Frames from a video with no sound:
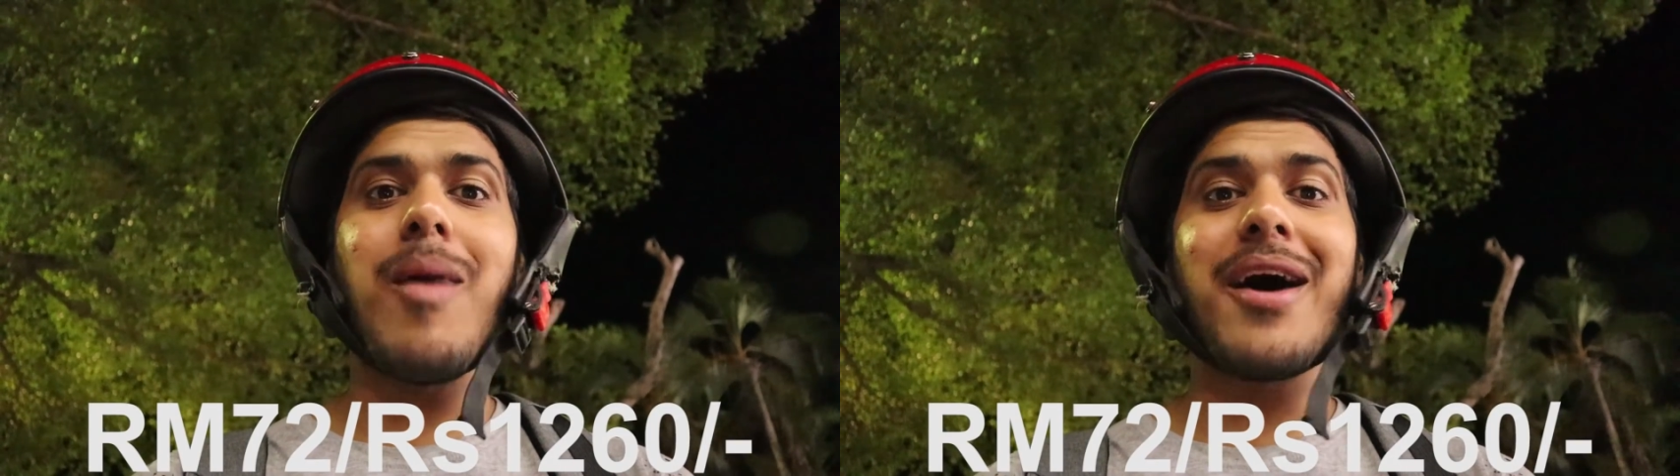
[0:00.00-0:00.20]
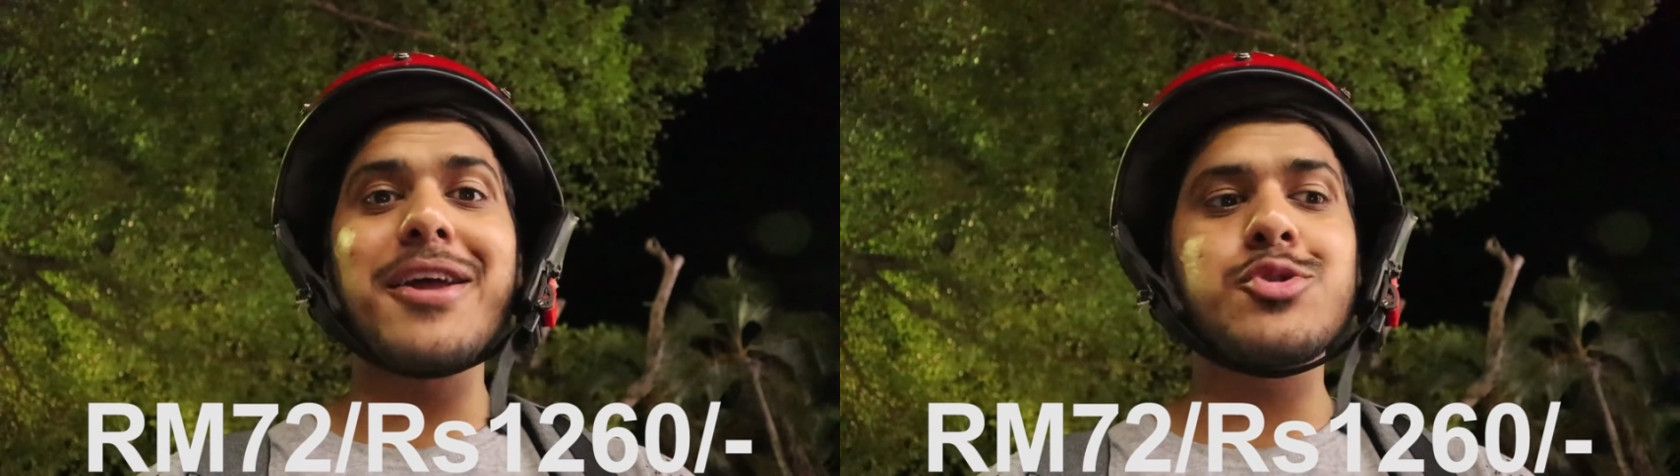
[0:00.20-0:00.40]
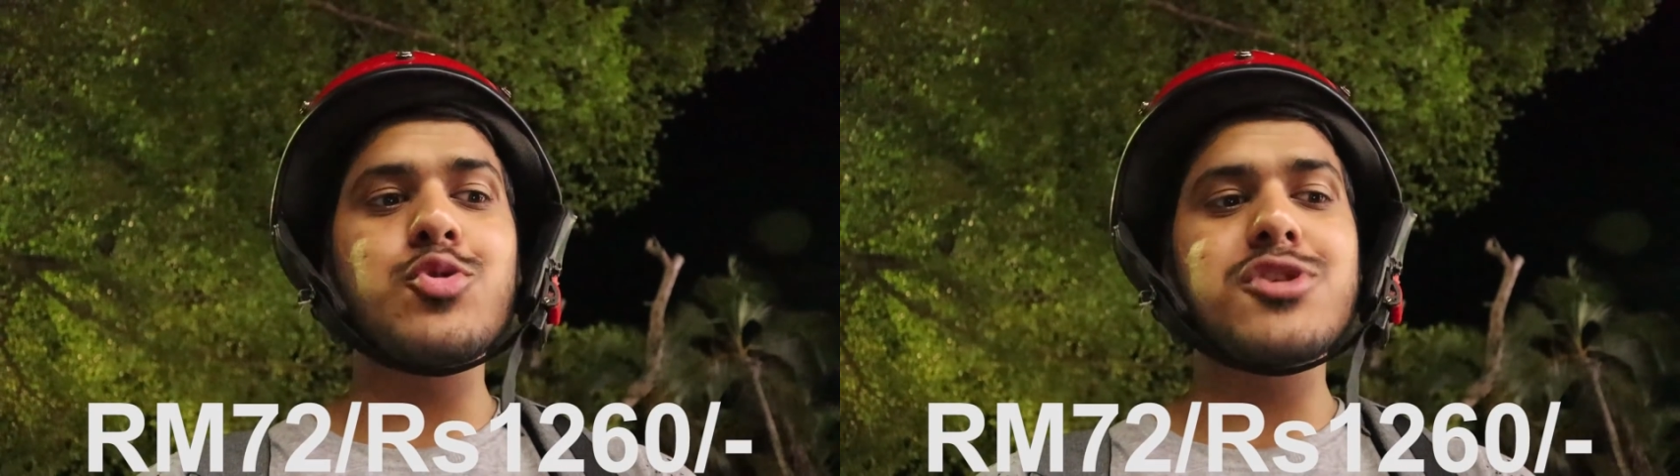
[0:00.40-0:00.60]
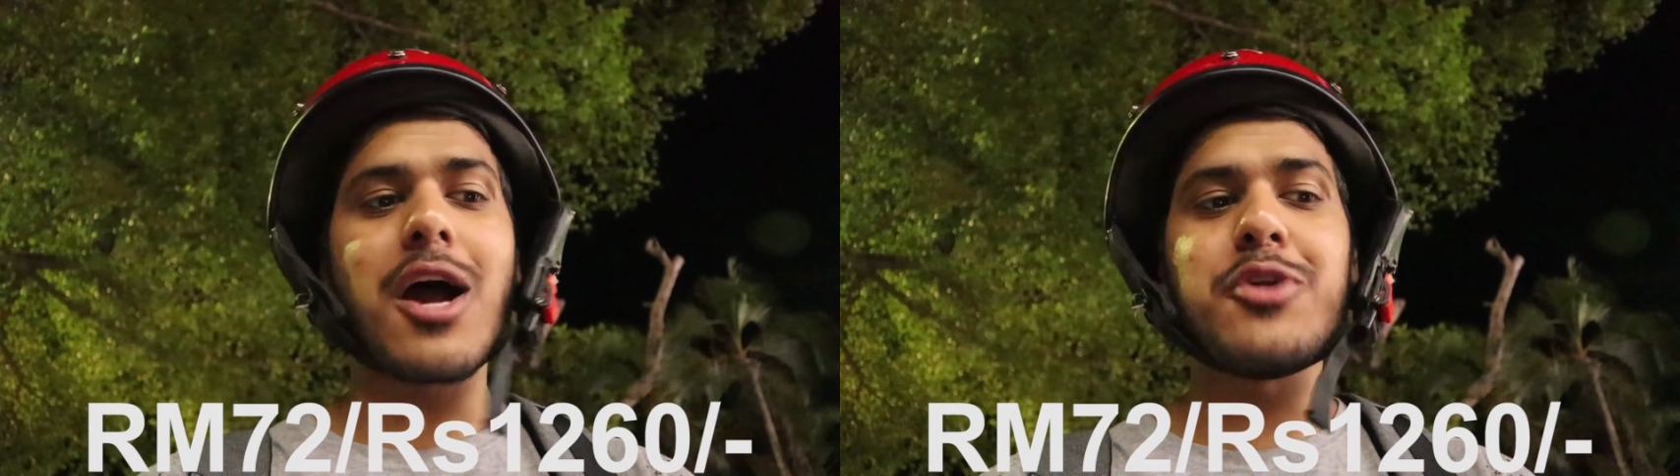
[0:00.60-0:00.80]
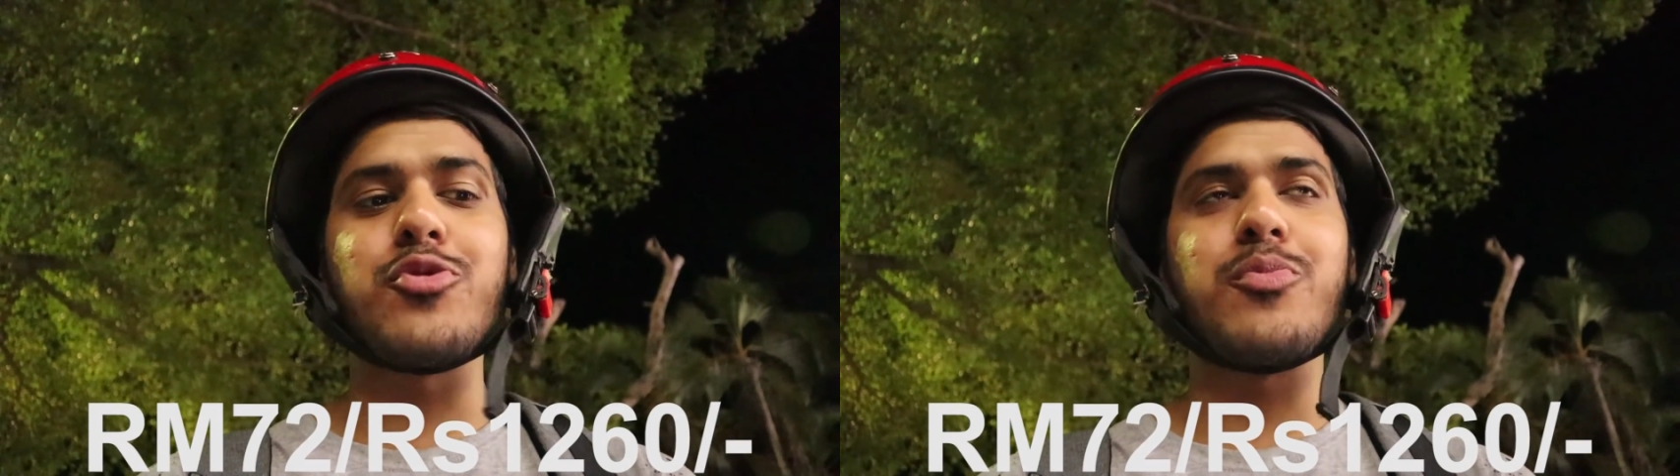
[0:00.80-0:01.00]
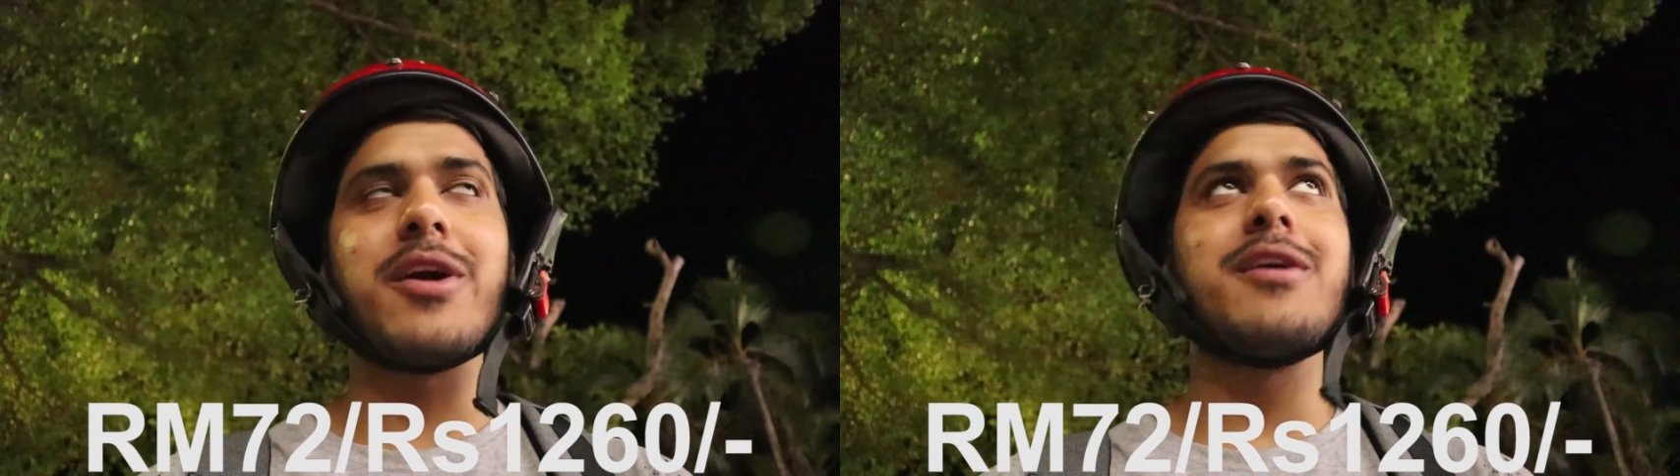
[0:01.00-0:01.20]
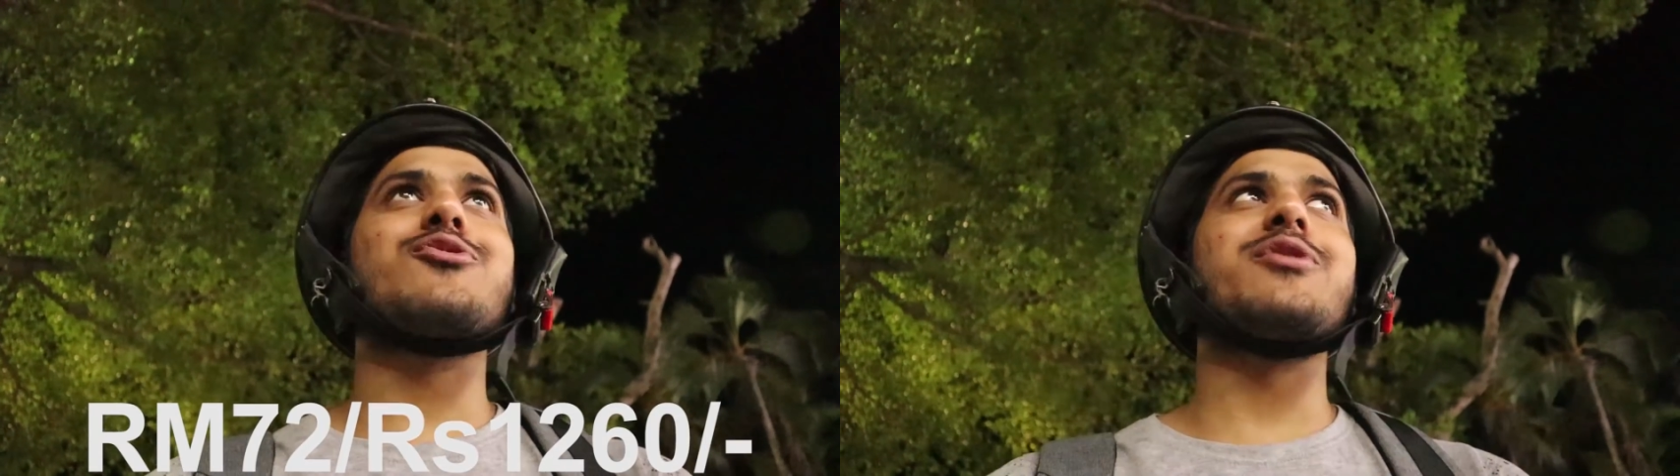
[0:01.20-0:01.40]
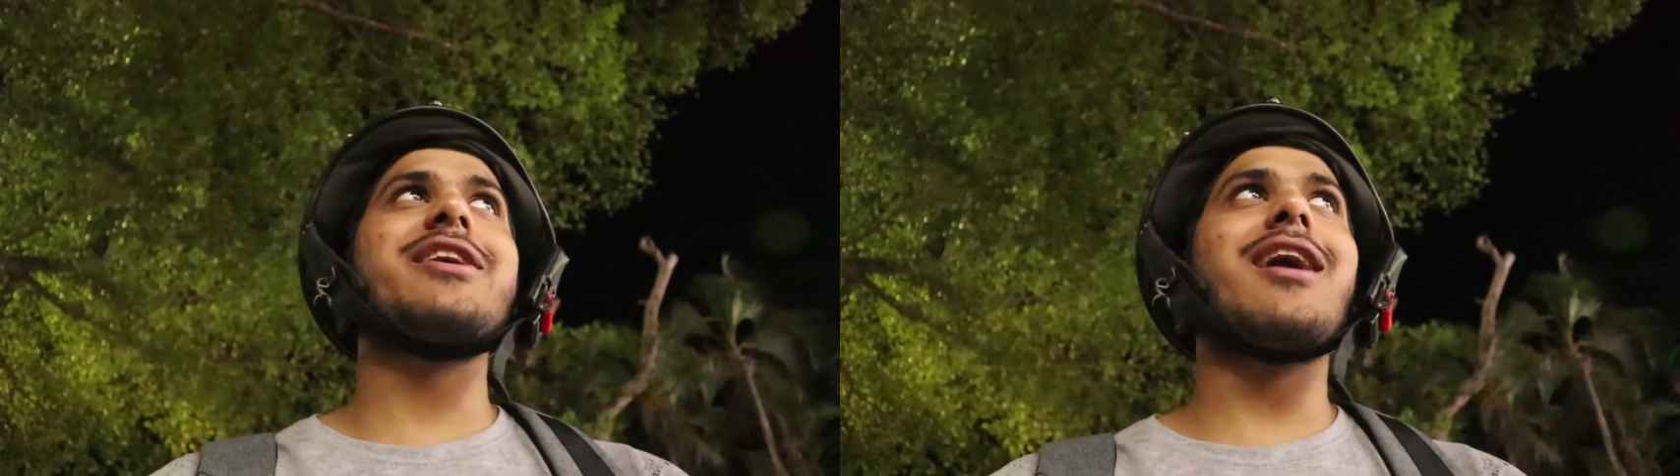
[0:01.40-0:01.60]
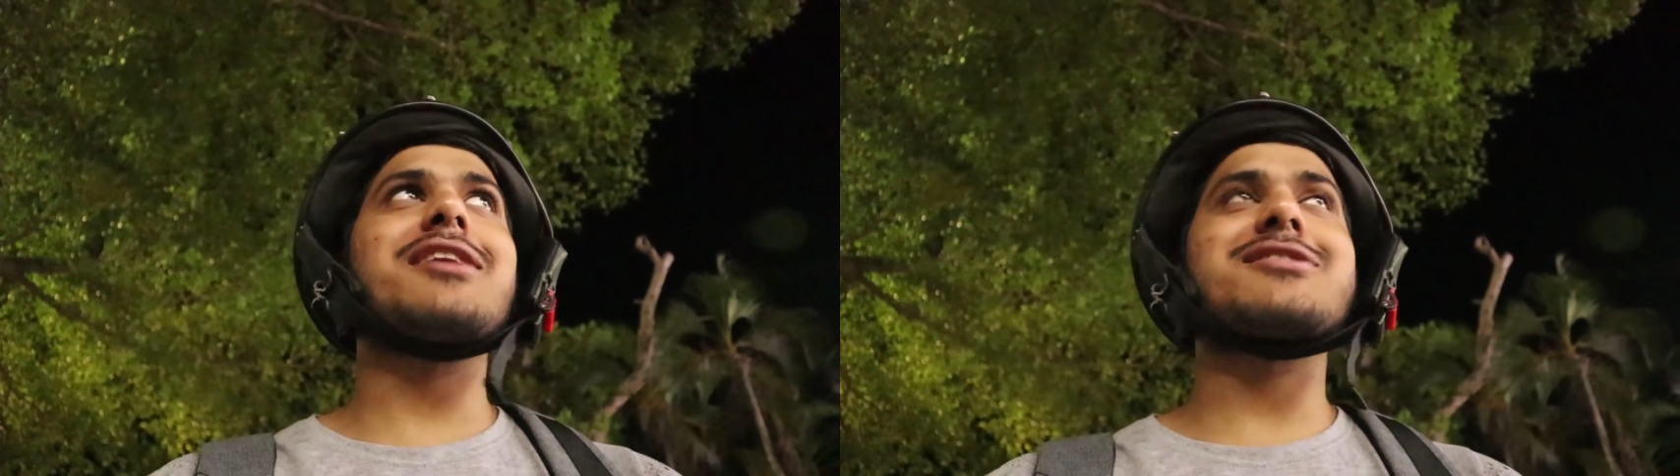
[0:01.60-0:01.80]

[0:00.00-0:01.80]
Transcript: बारह सौ साठ रुपये तो ये